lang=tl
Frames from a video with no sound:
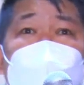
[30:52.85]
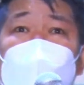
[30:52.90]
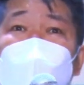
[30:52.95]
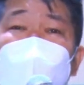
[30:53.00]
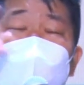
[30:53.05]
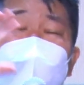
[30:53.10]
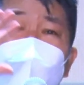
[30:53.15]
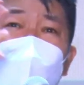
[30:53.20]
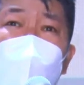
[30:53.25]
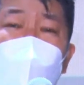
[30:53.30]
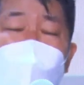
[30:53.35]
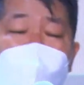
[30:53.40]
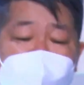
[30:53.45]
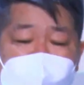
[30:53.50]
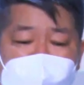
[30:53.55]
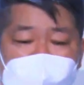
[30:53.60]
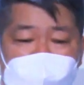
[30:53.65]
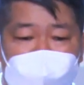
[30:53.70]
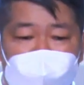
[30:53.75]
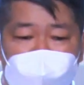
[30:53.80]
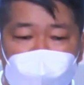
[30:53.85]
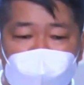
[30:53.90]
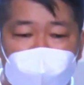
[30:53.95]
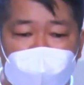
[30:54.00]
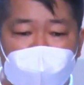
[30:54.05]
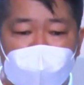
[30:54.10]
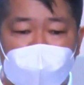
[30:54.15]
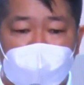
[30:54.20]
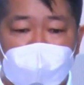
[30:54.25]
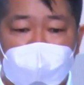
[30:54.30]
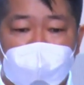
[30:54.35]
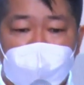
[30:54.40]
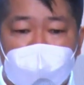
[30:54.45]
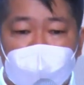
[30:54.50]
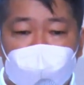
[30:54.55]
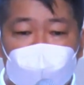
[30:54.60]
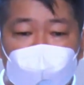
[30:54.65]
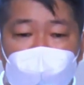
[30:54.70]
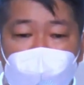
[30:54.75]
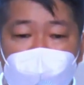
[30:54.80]
Lord, hindi mo kaya yan. No?
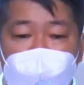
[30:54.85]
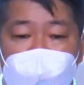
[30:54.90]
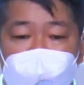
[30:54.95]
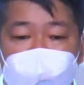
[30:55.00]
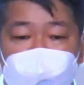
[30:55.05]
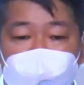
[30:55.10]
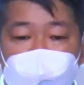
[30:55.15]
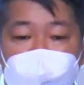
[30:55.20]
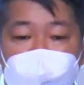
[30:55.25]
Ito ang, at,